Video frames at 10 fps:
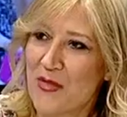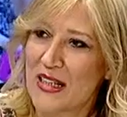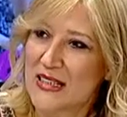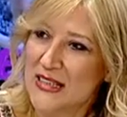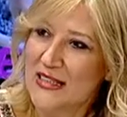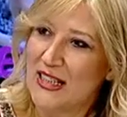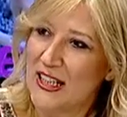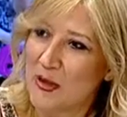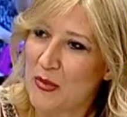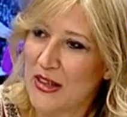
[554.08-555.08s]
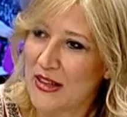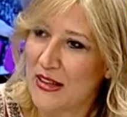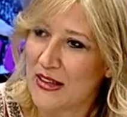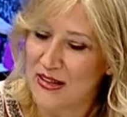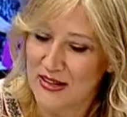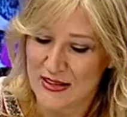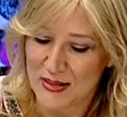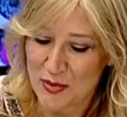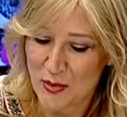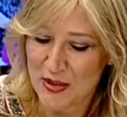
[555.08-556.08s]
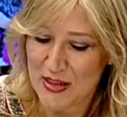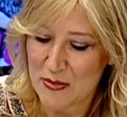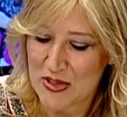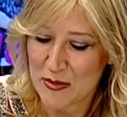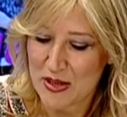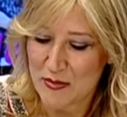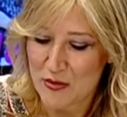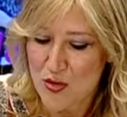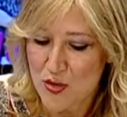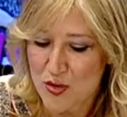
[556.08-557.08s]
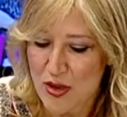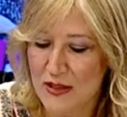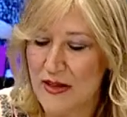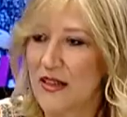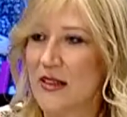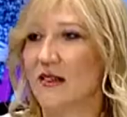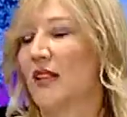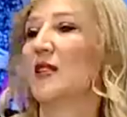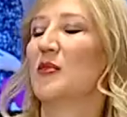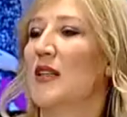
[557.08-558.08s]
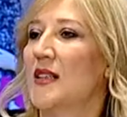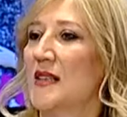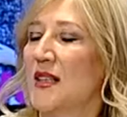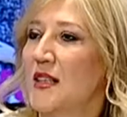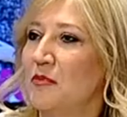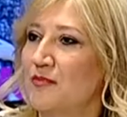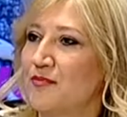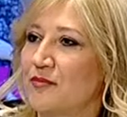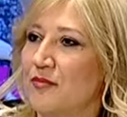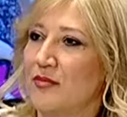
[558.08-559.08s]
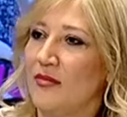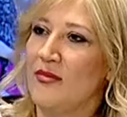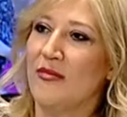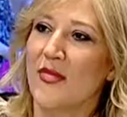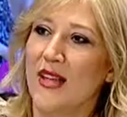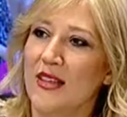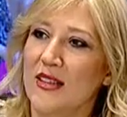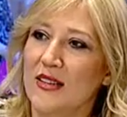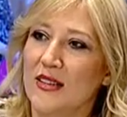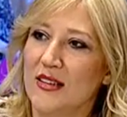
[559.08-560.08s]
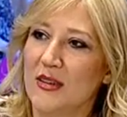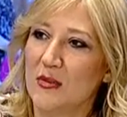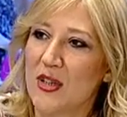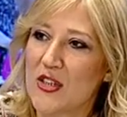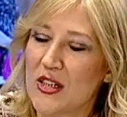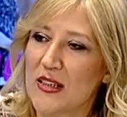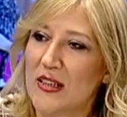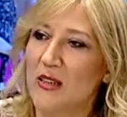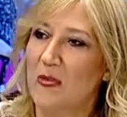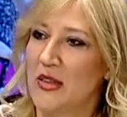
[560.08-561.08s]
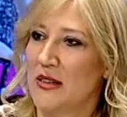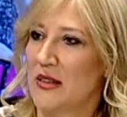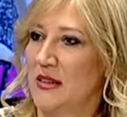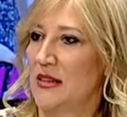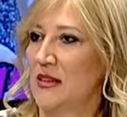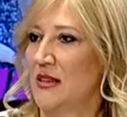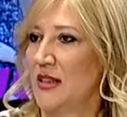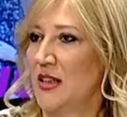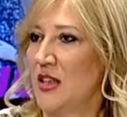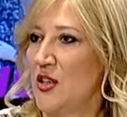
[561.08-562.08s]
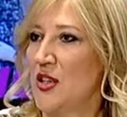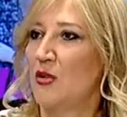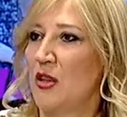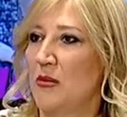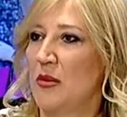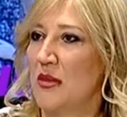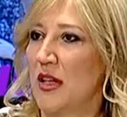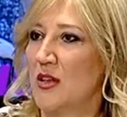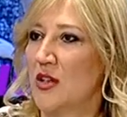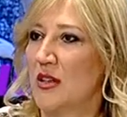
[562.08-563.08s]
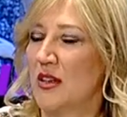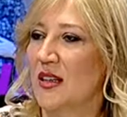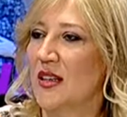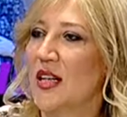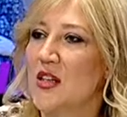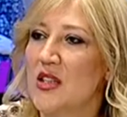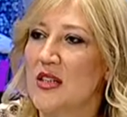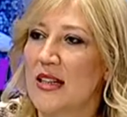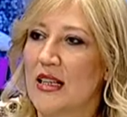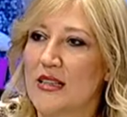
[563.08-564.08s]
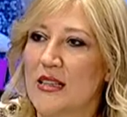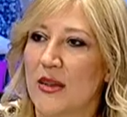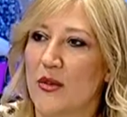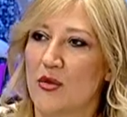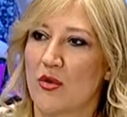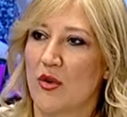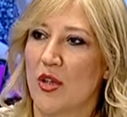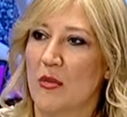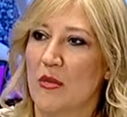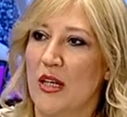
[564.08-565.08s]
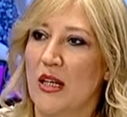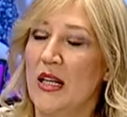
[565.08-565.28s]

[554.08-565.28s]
sizinle ilgili bilgi e, topladığım zaman şu kanıya da vardım nacizane. E, başarılı bir kişi olabilmek için eşin desteği çok önemli.